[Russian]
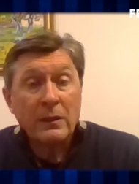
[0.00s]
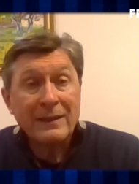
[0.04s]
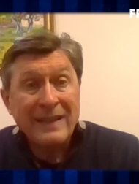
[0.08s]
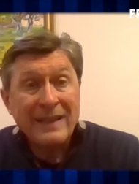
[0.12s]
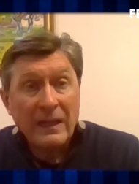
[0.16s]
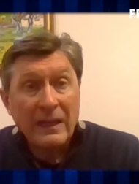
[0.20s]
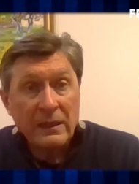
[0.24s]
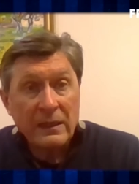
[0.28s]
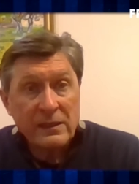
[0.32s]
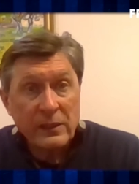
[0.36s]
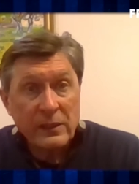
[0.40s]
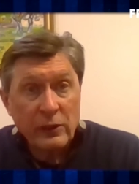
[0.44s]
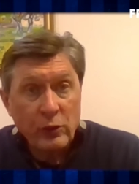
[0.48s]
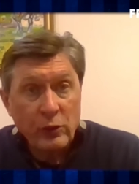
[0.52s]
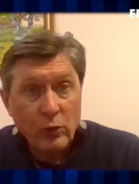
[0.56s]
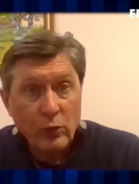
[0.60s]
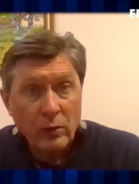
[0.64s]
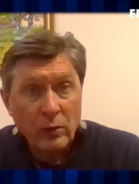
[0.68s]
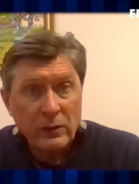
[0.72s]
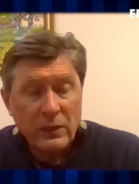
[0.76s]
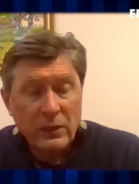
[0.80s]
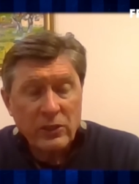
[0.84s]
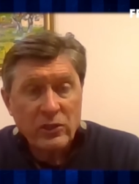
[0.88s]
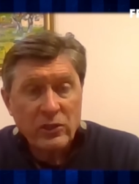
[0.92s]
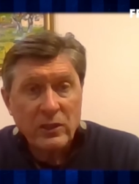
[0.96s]
для
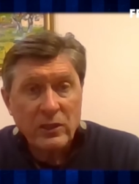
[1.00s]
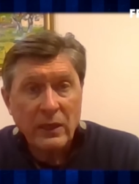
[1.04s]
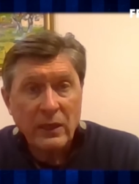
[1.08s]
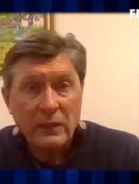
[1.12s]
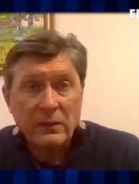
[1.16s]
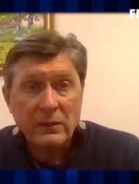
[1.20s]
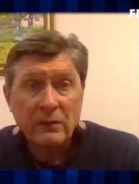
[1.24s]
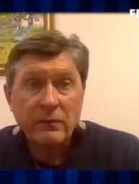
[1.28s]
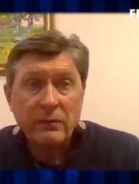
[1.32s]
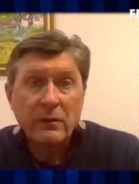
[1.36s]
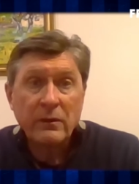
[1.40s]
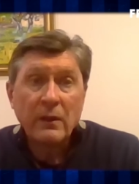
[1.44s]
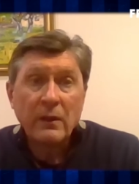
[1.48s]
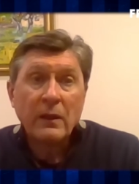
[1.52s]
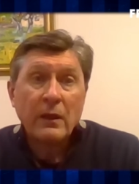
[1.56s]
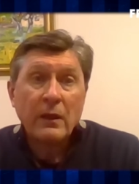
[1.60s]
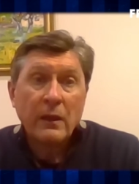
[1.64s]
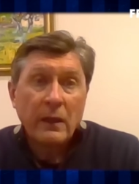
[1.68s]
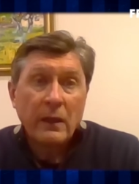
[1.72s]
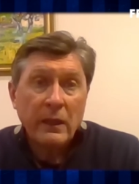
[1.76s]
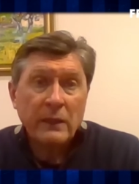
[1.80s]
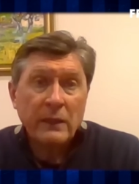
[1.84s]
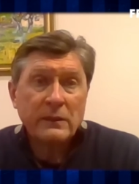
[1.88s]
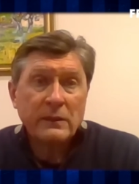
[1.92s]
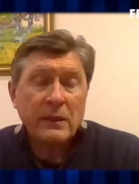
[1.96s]
Соединенных Штатов
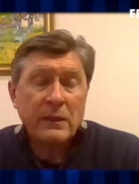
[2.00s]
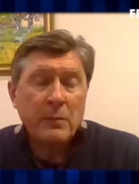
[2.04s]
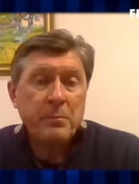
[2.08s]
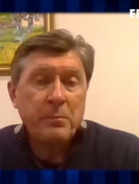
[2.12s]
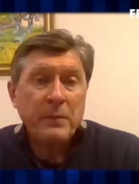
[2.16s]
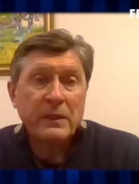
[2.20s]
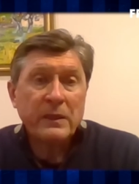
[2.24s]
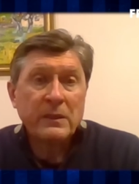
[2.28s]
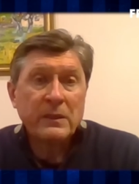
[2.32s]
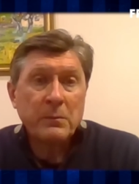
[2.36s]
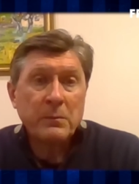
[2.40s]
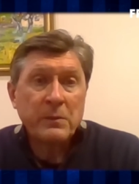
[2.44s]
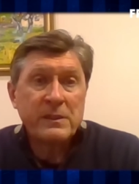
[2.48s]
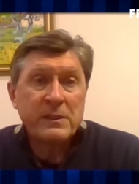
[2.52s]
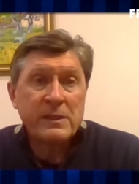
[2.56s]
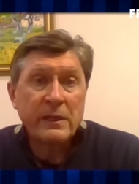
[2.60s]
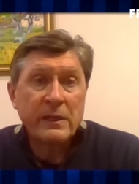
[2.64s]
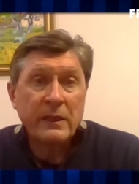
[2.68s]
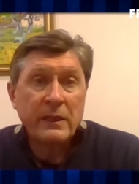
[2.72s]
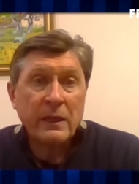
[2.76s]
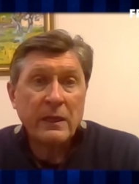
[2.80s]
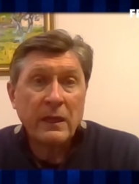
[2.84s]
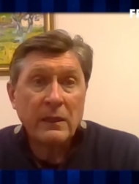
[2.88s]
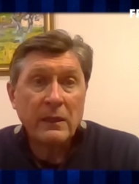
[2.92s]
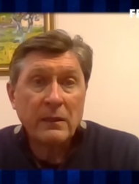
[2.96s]
это обменный
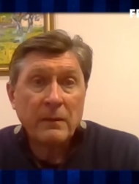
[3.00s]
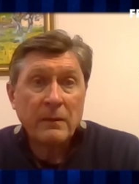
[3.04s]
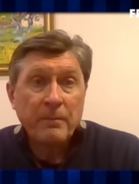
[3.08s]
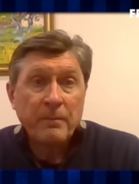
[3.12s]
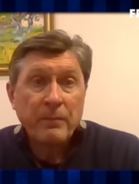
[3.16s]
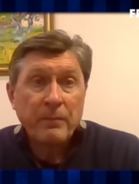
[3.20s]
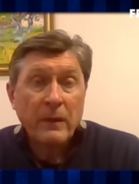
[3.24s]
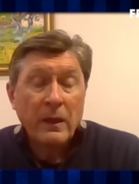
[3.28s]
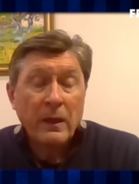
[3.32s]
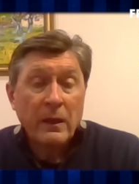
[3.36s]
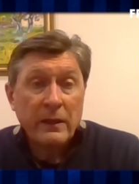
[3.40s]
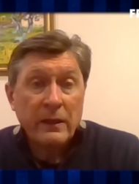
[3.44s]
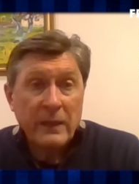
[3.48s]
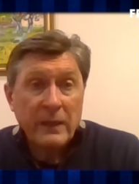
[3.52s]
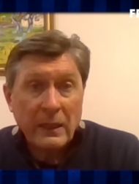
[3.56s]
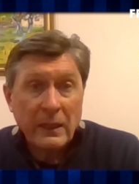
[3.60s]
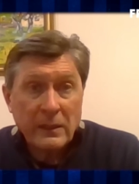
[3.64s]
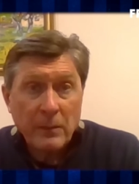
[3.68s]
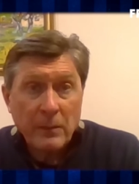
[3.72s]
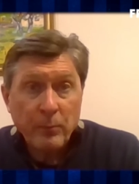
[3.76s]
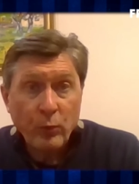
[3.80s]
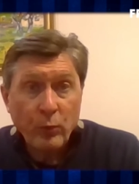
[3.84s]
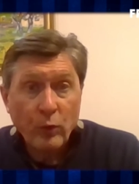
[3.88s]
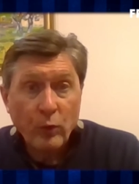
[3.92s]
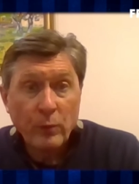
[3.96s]
материал. Я
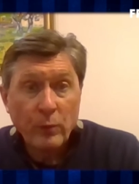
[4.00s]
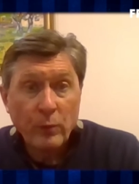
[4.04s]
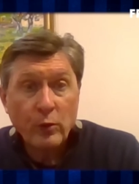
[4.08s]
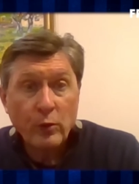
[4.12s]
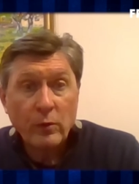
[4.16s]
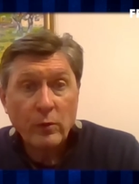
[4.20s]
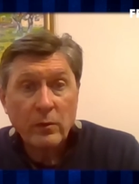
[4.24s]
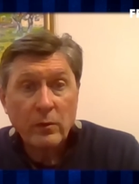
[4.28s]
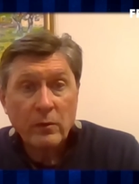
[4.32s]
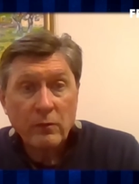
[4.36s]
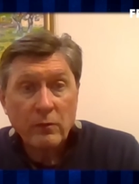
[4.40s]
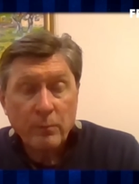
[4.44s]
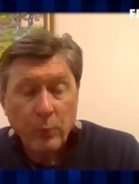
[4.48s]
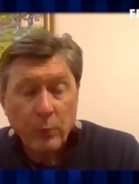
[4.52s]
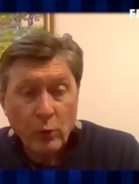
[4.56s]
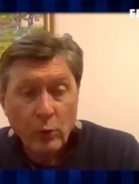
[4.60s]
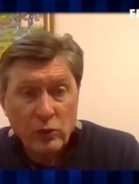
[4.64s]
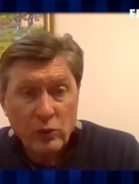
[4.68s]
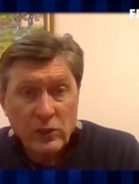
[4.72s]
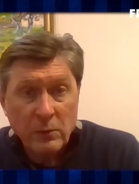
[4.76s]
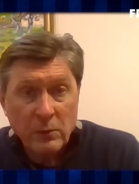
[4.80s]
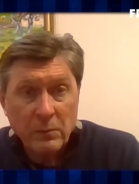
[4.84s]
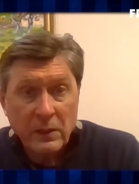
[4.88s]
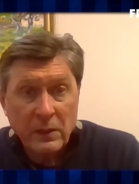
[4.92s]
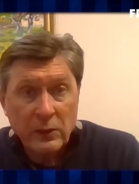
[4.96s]
напомню, в
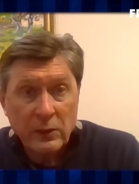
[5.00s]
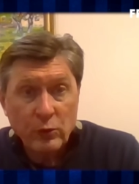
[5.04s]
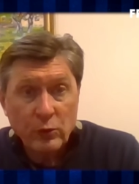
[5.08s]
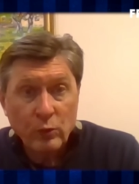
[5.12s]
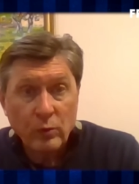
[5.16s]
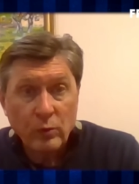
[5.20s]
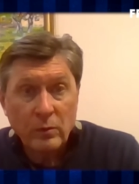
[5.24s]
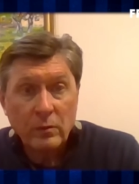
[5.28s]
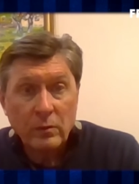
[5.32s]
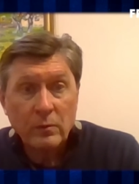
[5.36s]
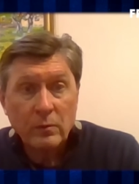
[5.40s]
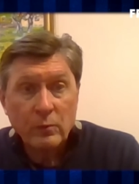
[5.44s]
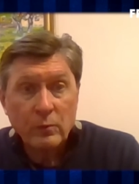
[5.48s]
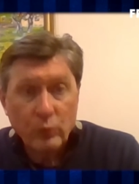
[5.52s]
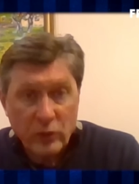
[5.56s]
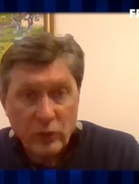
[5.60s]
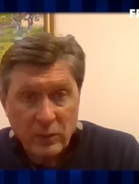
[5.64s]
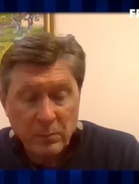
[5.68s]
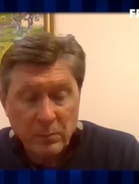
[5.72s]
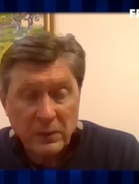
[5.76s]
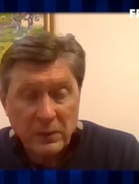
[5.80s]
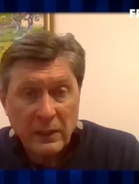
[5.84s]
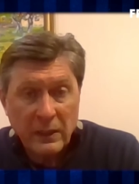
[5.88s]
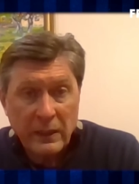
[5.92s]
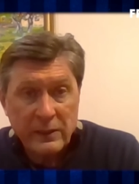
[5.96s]
прошлом году уже
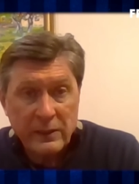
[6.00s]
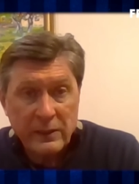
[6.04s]
была